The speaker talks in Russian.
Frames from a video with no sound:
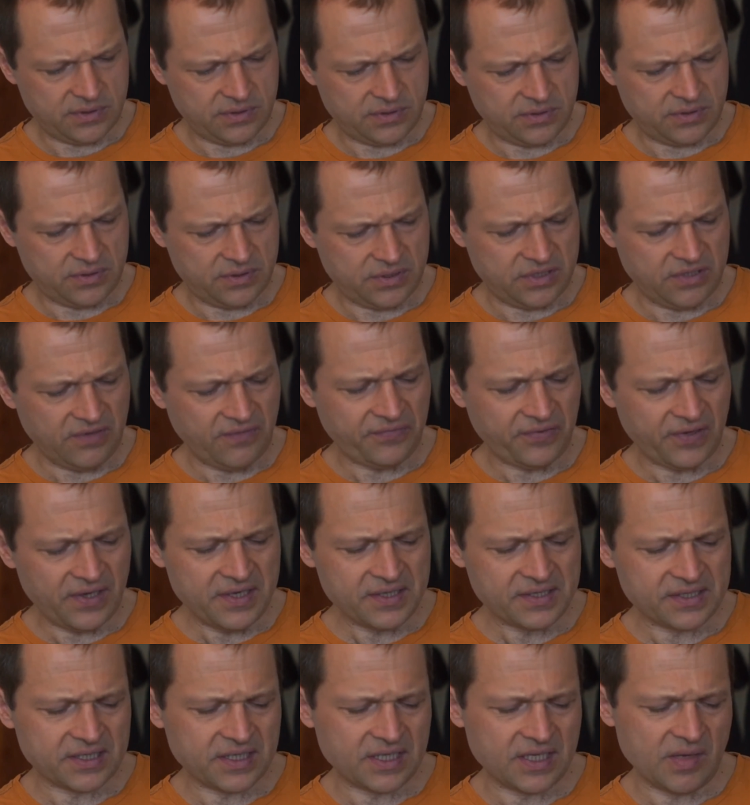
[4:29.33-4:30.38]

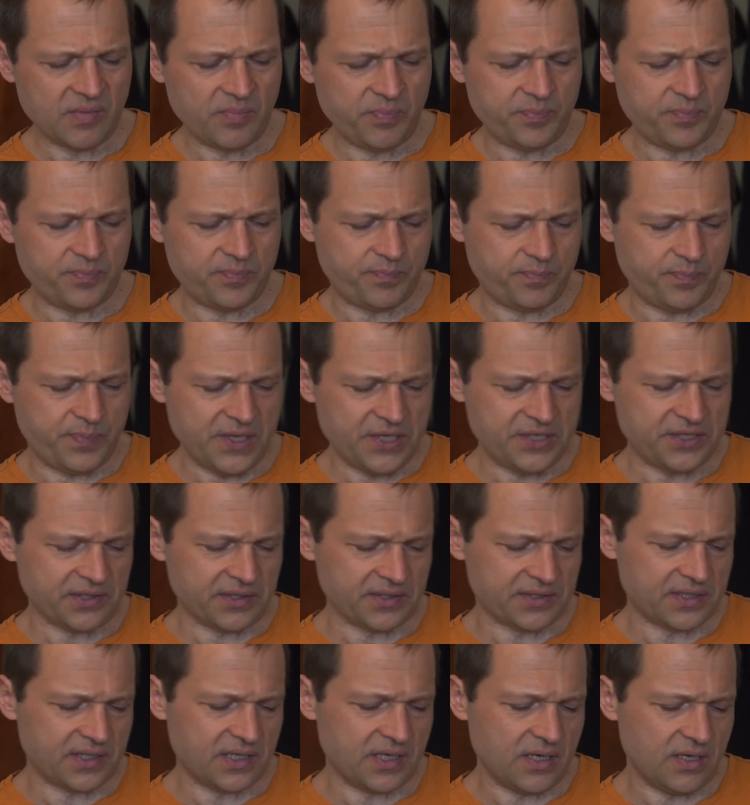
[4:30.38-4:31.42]
Тифлисский,
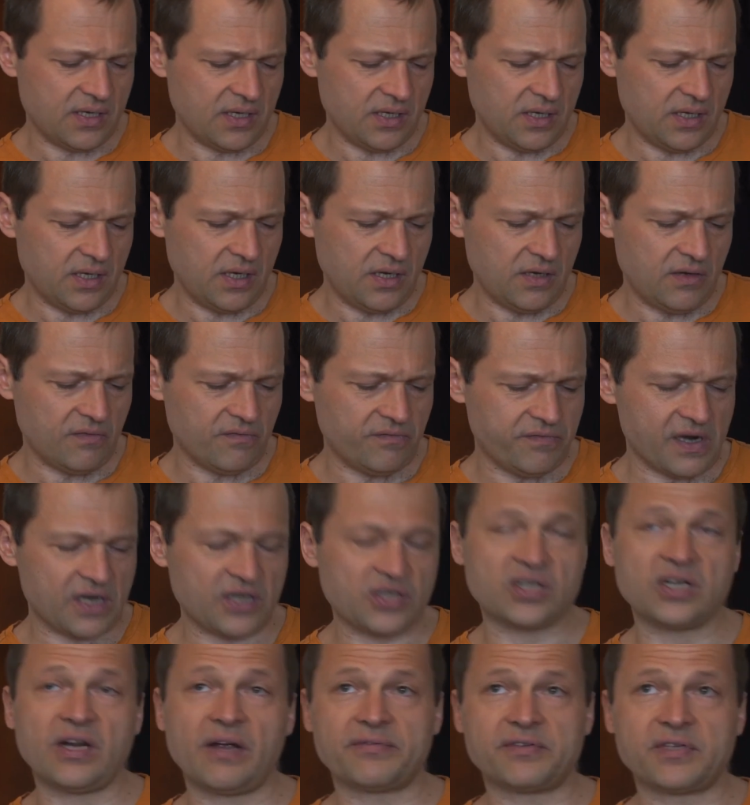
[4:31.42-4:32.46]
питерский и
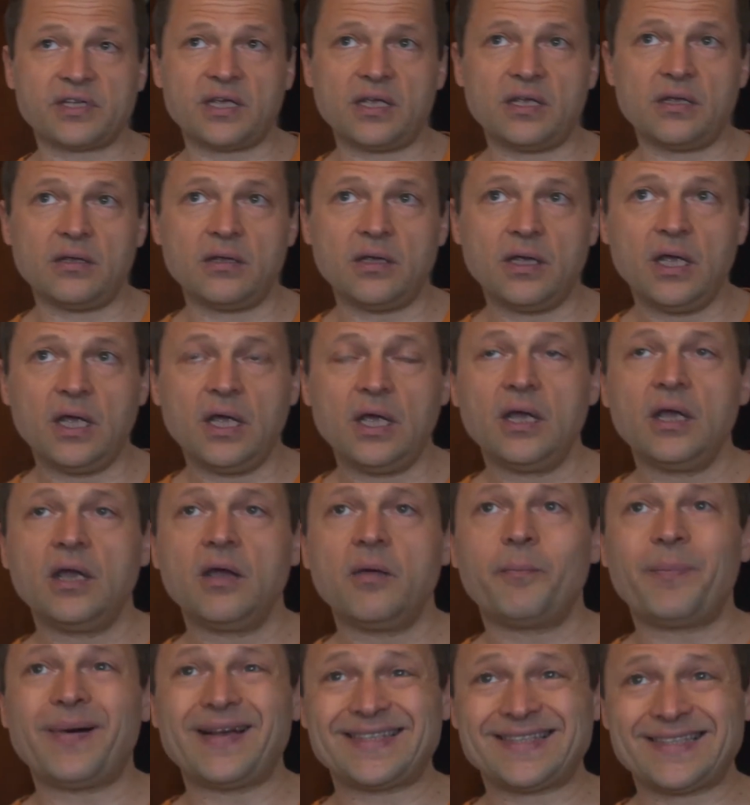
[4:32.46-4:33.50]
варшавский.
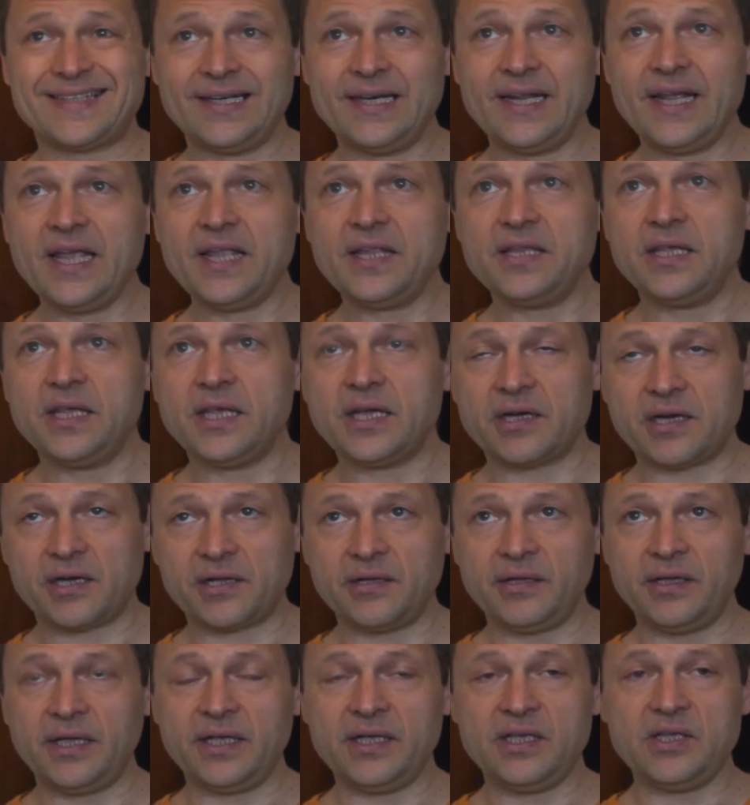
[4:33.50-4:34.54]
Последний,
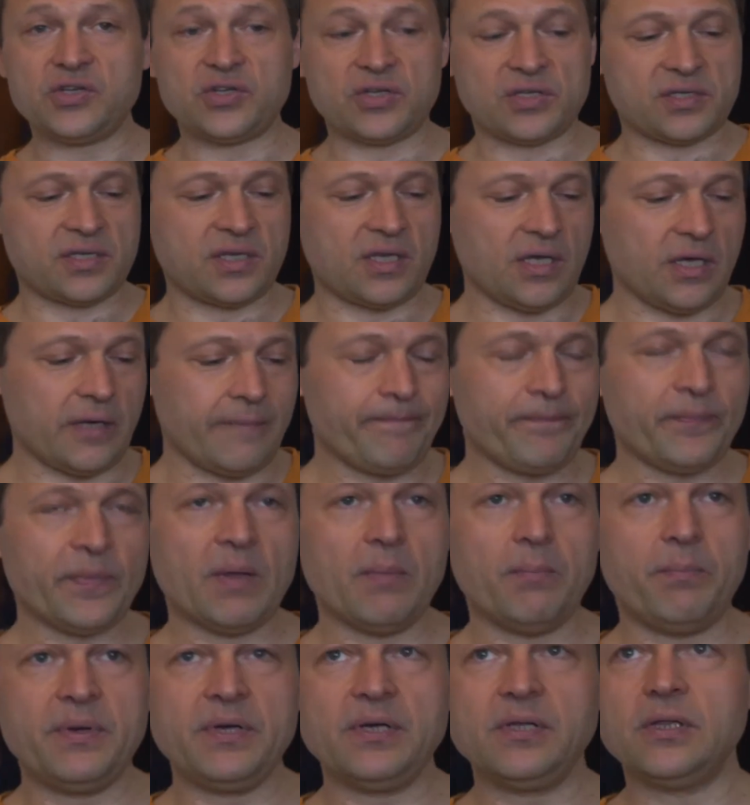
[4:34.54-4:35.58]
хронологически,
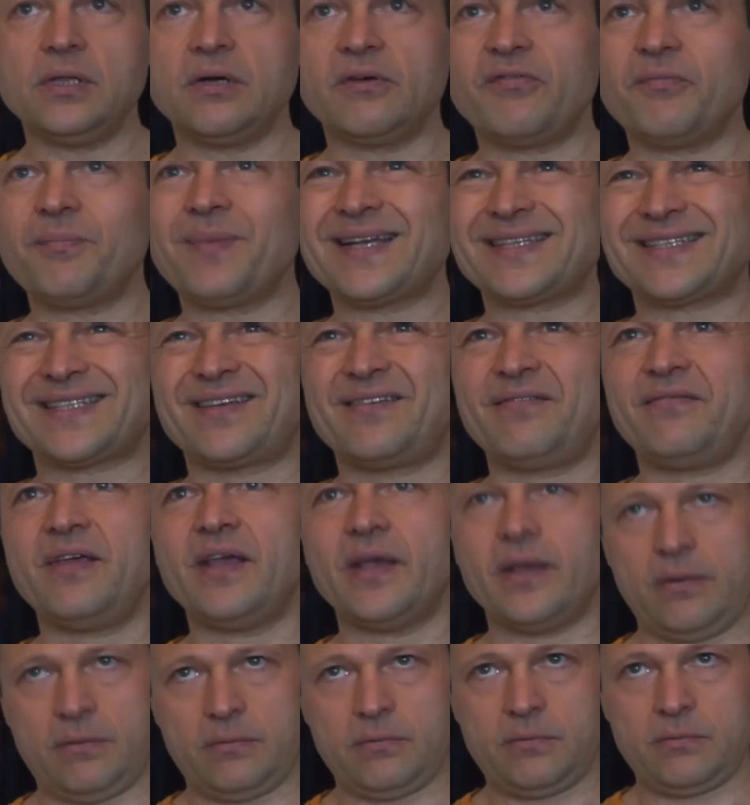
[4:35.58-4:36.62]
был в
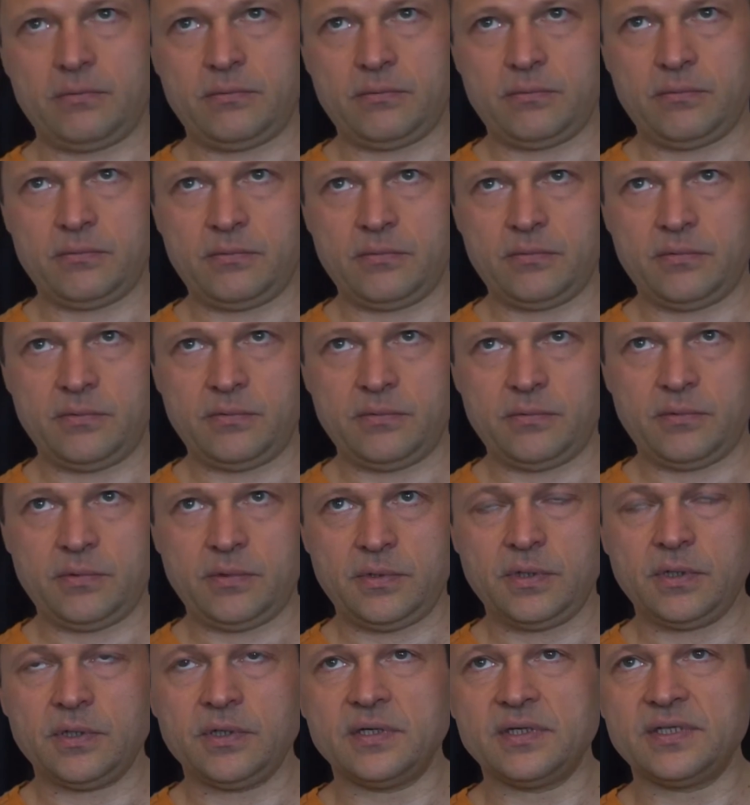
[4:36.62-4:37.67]
Москве.
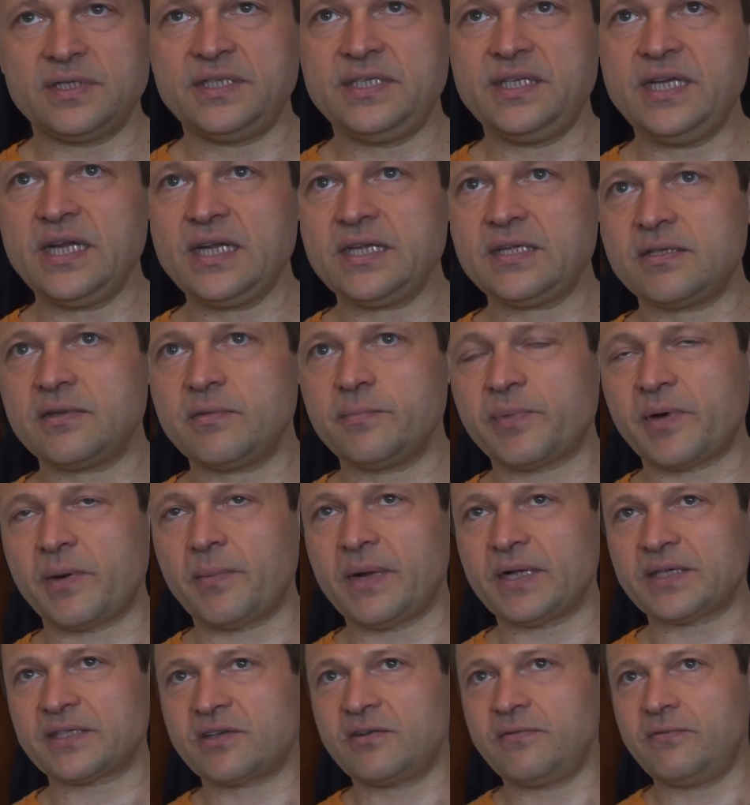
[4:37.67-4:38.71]
Здесь про
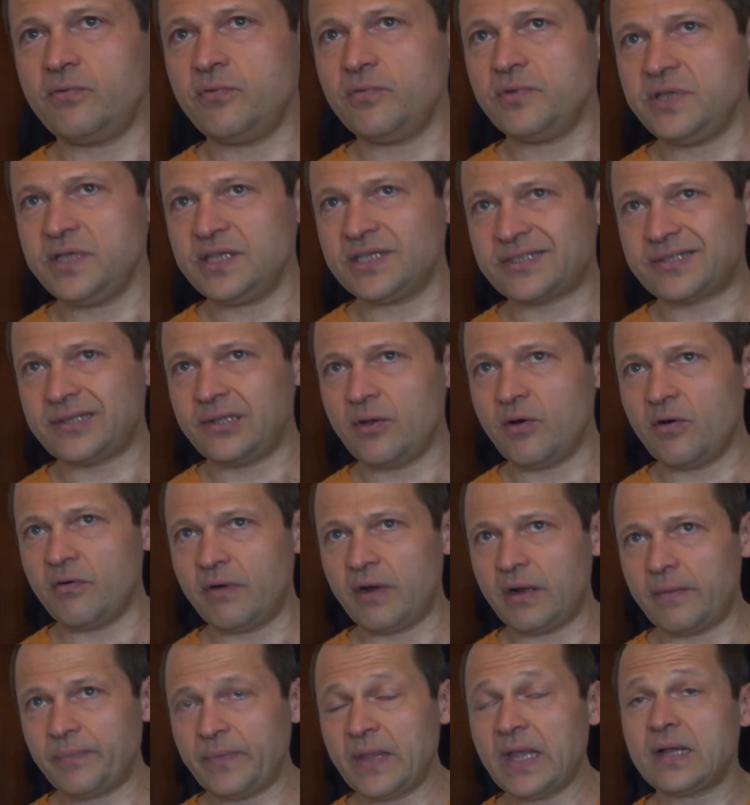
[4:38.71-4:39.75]
Москву ни
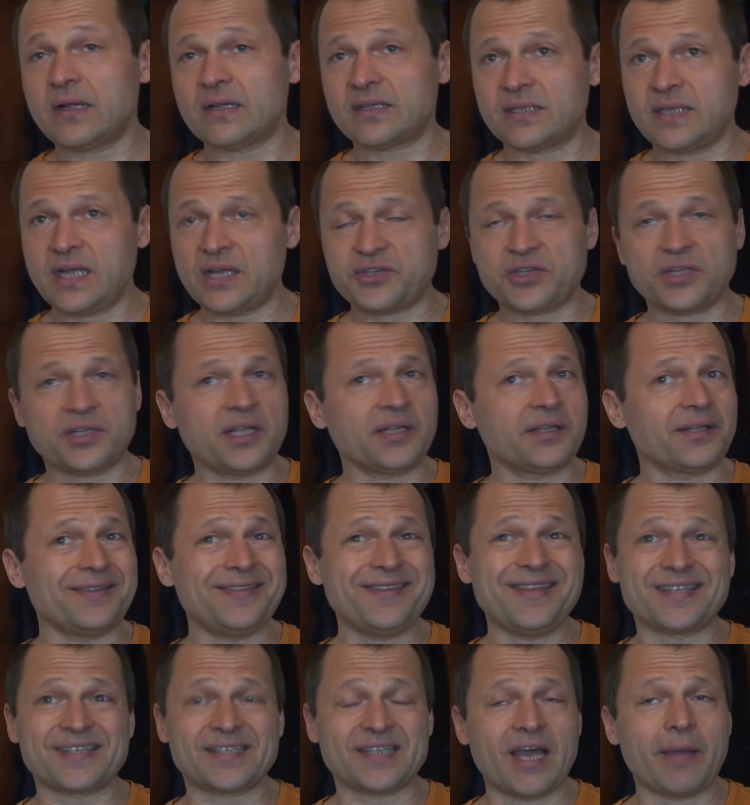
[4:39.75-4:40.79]
слова значит, это
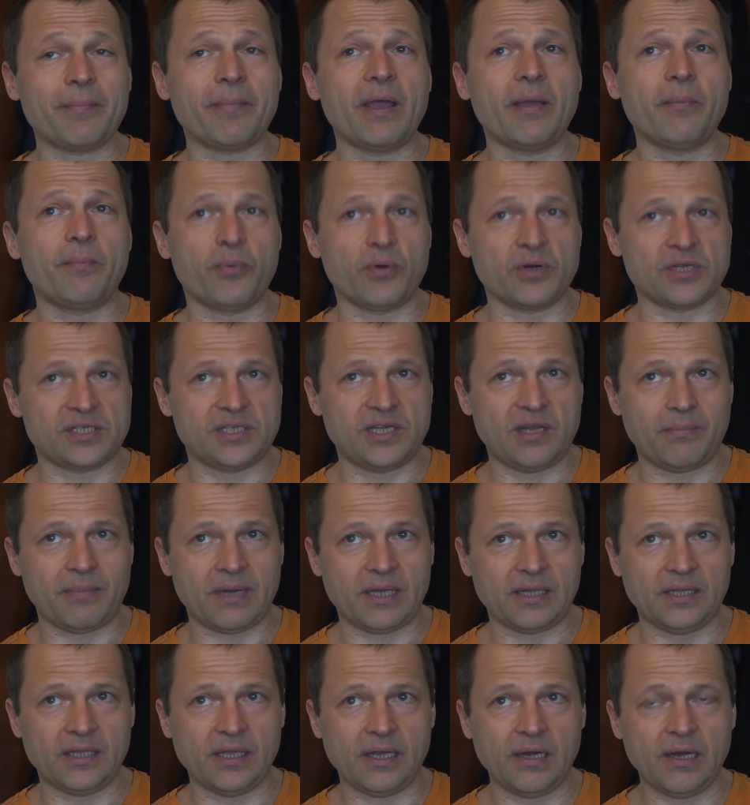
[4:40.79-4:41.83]
не самая поздняя
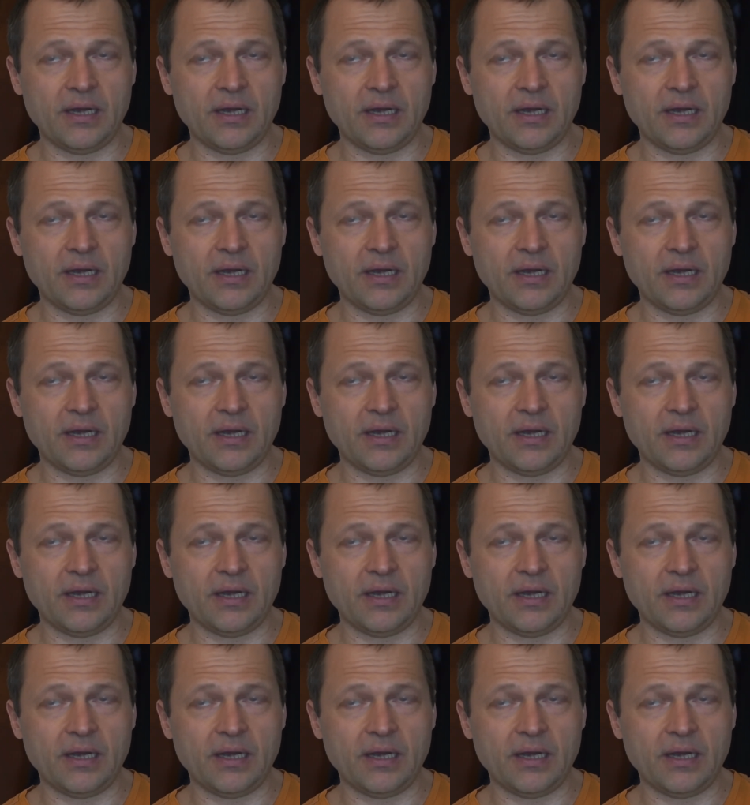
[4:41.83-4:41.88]
модель.